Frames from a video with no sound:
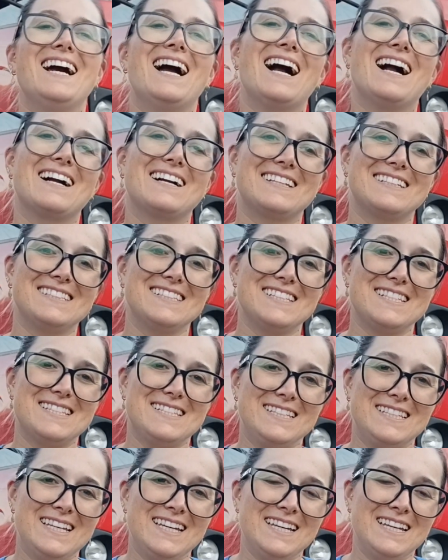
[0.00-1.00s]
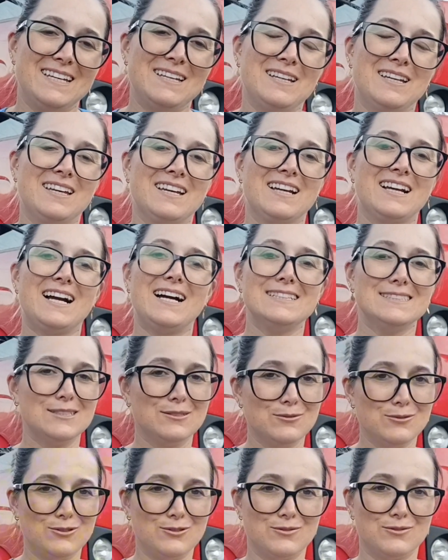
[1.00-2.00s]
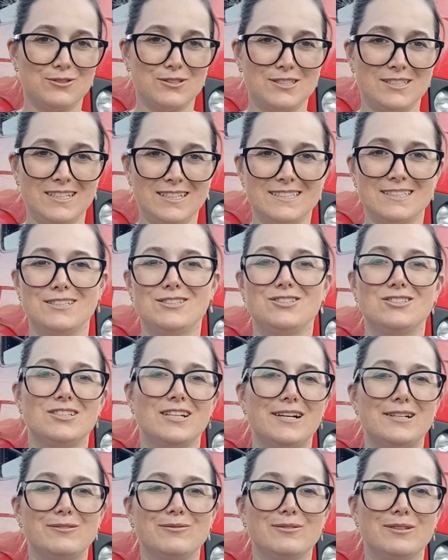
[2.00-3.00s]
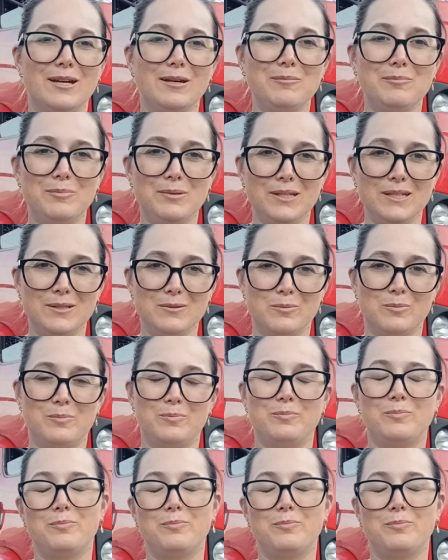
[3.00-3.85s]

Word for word: agradecer cada um de vocês que tiraram um tempinho